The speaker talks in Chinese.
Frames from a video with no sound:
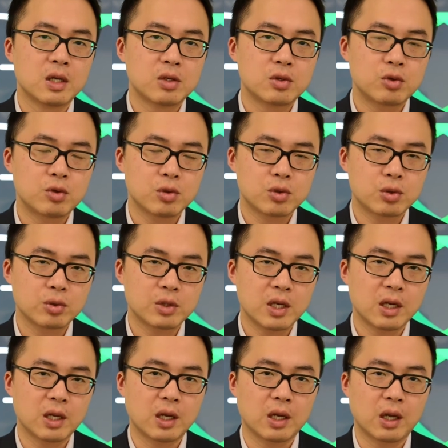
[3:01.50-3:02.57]
去出
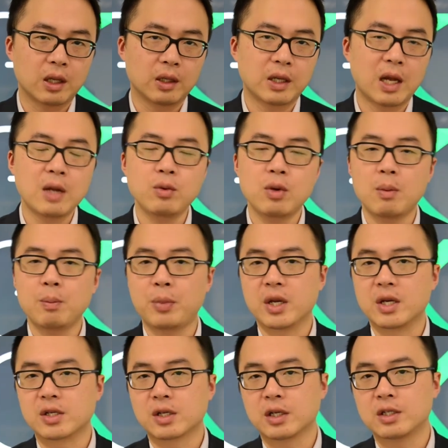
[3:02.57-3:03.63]
现了啊南辕
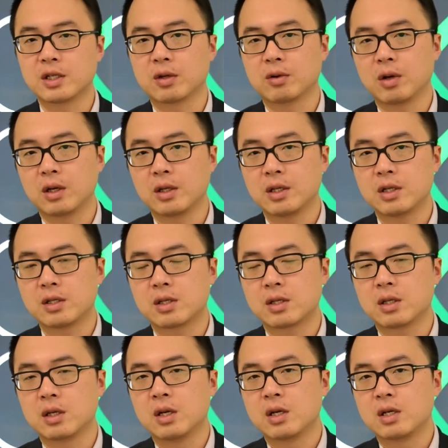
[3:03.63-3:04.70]
北辙的情况，因
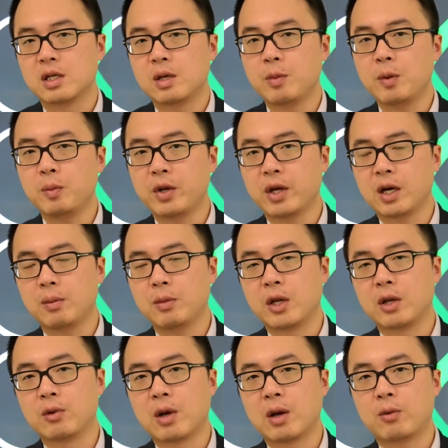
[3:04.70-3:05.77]
此人民币和
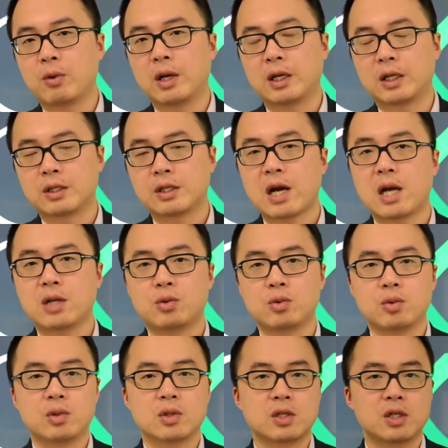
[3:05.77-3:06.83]
美元未来的差
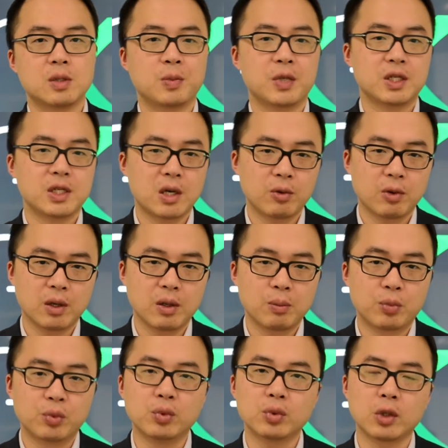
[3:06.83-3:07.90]
距势必将会
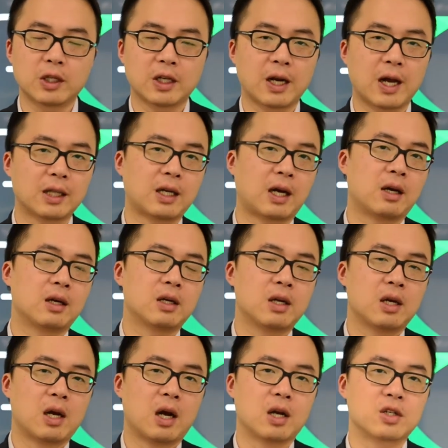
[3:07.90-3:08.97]
不断的拉大，
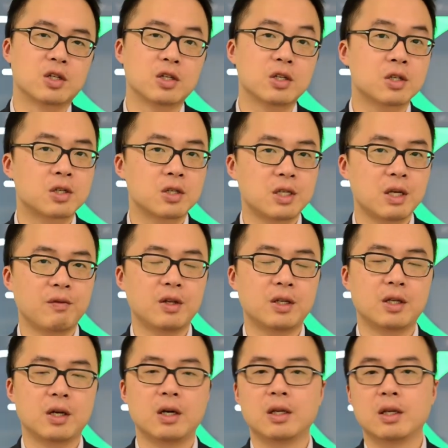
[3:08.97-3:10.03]
啊，只是时间问
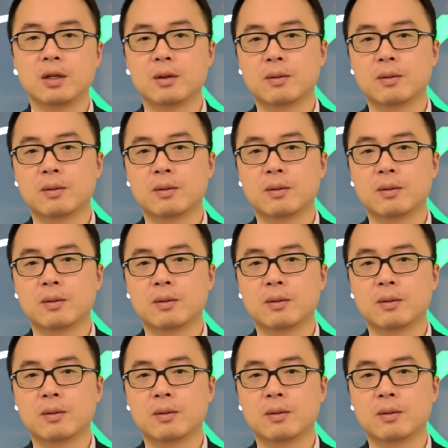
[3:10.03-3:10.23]
题而已。